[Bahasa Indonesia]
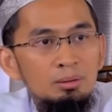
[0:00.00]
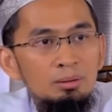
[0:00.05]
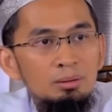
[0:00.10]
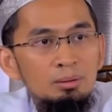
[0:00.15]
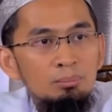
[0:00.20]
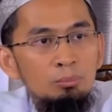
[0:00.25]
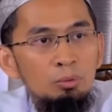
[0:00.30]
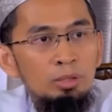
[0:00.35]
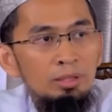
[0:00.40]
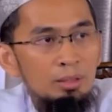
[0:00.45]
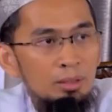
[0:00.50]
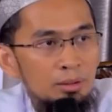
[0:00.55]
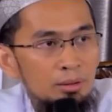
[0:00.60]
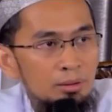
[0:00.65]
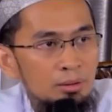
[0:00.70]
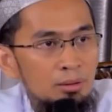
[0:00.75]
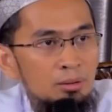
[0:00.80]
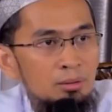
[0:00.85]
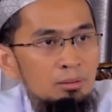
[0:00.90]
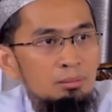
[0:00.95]
Mulai
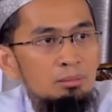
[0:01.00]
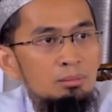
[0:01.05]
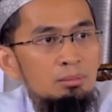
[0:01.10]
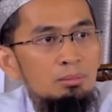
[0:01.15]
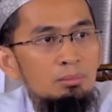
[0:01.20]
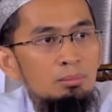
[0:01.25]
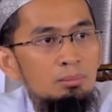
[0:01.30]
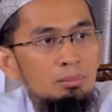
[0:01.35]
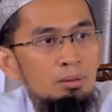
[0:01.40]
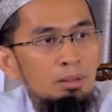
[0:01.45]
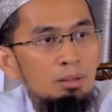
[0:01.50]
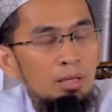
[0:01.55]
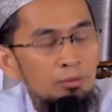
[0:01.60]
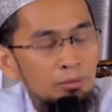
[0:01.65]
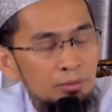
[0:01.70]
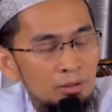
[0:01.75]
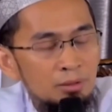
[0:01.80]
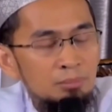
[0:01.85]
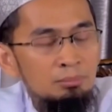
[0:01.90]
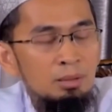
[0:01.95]
hari ini, ayo
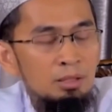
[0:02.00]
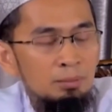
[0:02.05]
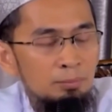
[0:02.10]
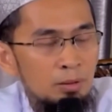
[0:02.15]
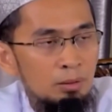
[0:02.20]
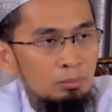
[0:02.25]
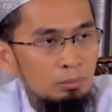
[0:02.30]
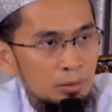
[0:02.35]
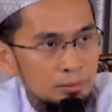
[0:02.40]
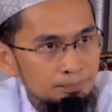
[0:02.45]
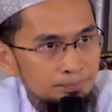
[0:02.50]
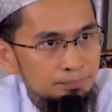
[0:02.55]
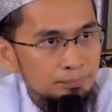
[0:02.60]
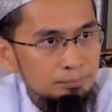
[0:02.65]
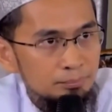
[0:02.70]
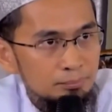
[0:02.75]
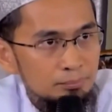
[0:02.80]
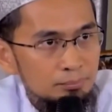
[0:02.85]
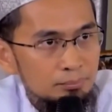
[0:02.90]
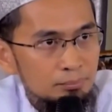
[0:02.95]
kita kembali pada Quran.
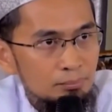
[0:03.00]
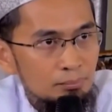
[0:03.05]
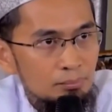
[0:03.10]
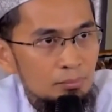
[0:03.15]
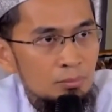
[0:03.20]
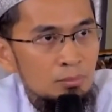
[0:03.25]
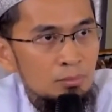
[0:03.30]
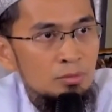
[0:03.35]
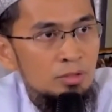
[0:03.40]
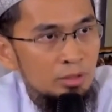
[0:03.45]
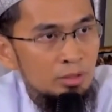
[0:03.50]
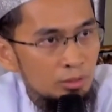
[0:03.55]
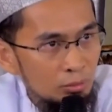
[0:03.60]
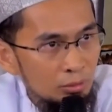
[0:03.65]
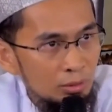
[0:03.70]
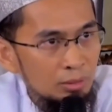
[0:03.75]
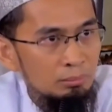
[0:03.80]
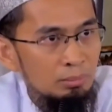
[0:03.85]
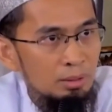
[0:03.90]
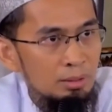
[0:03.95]
Jadi
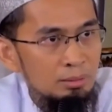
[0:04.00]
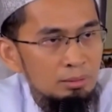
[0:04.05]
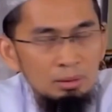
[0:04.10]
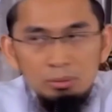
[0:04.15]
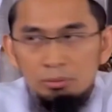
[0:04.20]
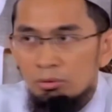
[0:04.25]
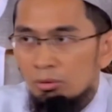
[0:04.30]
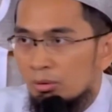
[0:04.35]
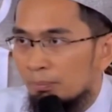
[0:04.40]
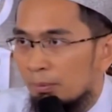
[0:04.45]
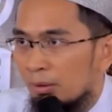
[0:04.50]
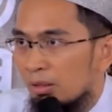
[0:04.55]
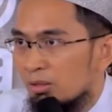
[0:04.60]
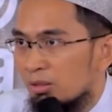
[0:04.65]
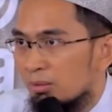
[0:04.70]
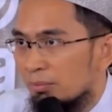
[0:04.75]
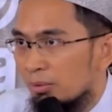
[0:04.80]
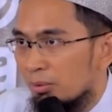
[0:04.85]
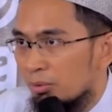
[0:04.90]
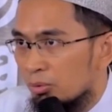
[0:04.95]
orang baik dari ujung kepala
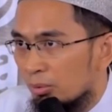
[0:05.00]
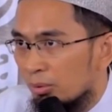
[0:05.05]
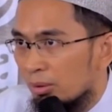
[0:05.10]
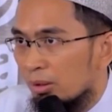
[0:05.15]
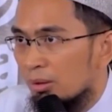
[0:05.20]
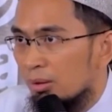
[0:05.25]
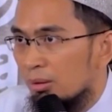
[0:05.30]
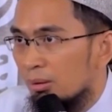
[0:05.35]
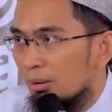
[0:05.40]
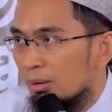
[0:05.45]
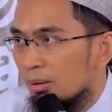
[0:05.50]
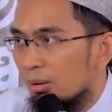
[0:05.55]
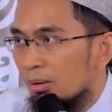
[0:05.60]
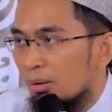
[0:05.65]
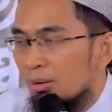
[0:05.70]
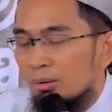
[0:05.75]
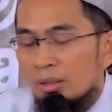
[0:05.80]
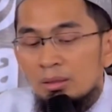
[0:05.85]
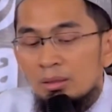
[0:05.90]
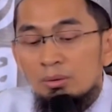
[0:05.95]
sampai ujung kaki,
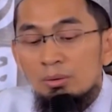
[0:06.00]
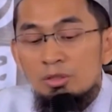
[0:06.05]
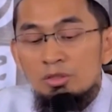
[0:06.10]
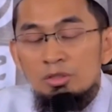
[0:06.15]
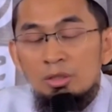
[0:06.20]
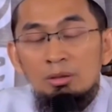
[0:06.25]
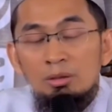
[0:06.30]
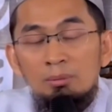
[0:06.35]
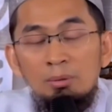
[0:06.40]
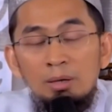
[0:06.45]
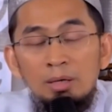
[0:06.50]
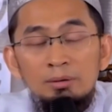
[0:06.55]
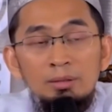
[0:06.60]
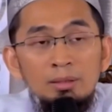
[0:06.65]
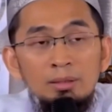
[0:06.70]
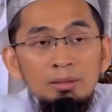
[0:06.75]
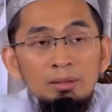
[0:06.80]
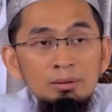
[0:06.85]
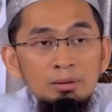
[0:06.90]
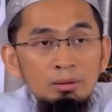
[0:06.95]
dan itu insya Allah
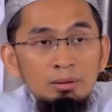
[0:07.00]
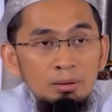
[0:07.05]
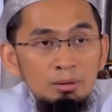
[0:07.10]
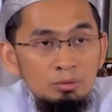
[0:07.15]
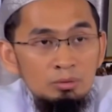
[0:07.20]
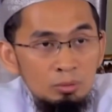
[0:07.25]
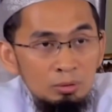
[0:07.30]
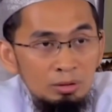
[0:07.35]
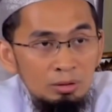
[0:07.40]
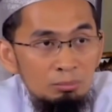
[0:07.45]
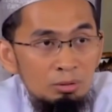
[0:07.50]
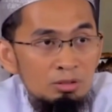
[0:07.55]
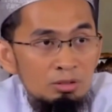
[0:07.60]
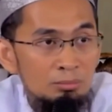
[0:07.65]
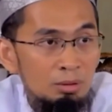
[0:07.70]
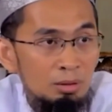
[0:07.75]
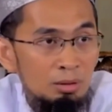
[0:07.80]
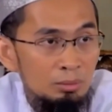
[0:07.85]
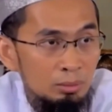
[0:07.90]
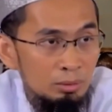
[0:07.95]
mengantarkan kita ke surga
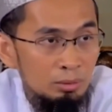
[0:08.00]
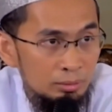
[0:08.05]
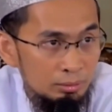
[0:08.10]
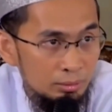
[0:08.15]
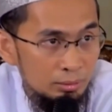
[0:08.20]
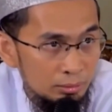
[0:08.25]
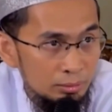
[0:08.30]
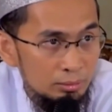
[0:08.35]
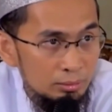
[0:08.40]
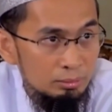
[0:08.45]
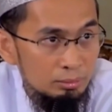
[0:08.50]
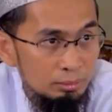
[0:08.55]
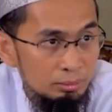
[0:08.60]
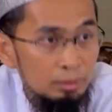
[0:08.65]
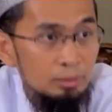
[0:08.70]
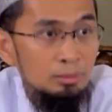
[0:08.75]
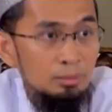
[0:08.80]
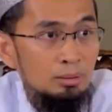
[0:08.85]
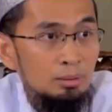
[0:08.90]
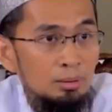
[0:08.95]
bersama keluarga kita.
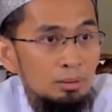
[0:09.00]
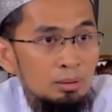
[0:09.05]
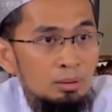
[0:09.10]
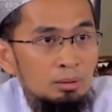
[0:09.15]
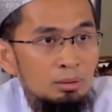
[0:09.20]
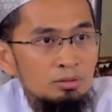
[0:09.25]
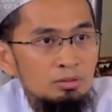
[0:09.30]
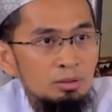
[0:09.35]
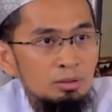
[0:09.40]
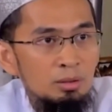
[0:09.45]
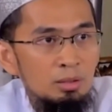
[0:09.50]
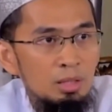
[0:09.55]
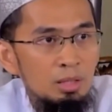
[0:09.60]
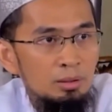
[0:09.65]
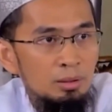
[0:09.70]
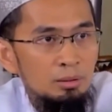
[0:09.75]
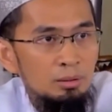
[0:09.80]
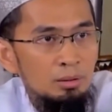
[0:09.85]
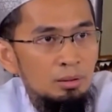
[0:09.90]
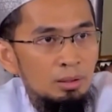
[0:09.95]
Ya. Jadi saya tidak
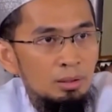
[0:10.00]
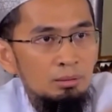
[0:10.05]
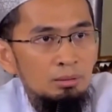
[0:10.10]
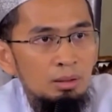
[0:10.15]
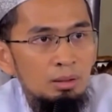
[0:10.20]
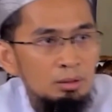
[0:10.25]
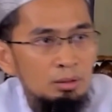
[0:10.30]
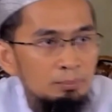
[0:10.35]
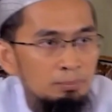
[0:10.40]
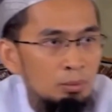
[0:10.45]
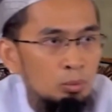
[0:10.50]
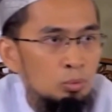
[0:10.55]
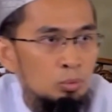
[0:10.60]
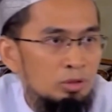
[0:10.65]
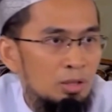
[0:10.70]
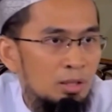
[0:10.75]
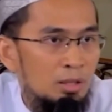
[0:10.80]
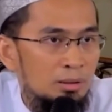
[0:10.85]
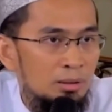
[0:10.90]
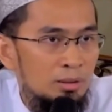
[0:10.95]
ingin dengar ada
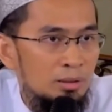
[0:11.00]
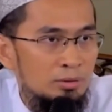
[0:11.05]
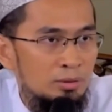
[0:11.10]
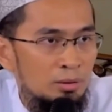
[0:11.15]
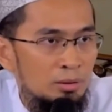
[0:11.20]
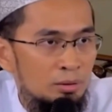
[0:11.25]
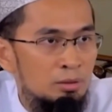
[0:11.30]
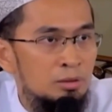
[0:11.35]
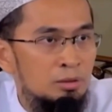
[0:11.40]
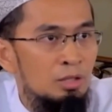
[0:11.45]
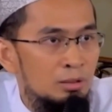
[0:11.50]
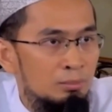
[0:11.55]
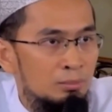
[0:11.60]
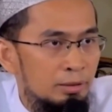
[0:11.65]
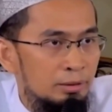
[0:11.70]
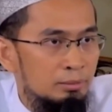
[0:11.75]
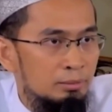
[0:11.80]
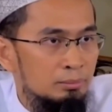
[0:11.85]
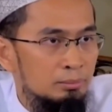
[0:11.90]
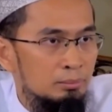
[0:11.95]
pengusaha dari sini jadi tidak
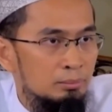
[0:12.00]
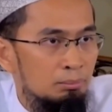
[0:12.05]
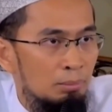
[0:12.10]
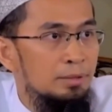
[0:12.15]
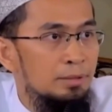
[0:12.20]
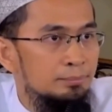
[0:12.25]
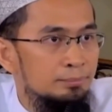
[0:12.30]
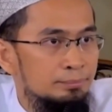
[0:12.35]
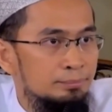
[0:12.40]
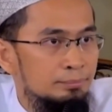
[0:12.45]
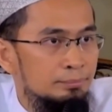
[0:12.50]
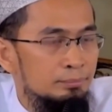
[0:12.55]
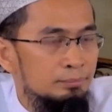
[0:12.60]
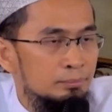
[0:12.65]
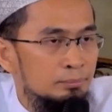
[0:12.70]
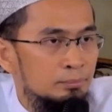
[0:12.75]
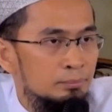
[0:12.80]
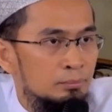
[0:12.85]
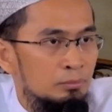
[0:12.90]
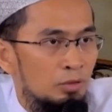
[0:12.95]
baik. Baik,
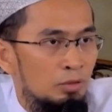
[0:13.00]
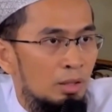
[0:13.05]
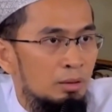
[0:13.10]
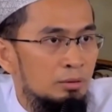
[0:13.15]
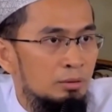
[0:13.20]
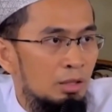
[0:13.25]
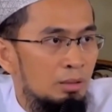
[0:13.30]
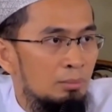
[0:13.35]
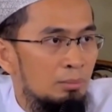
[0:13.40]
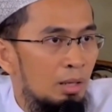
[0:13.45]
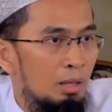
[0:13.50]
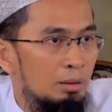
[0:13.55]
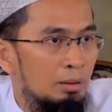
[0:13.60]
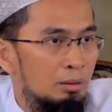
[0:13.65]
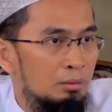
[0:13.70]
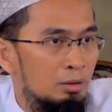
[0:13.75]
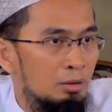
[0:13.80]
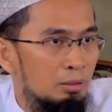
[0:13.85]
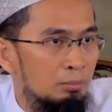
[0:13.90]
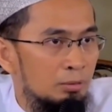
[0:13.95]
jangan terima hal
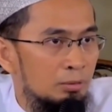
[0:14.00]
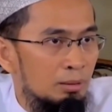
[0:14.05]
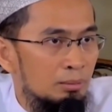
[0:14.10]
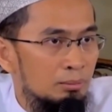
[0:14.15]
yang tidak benar.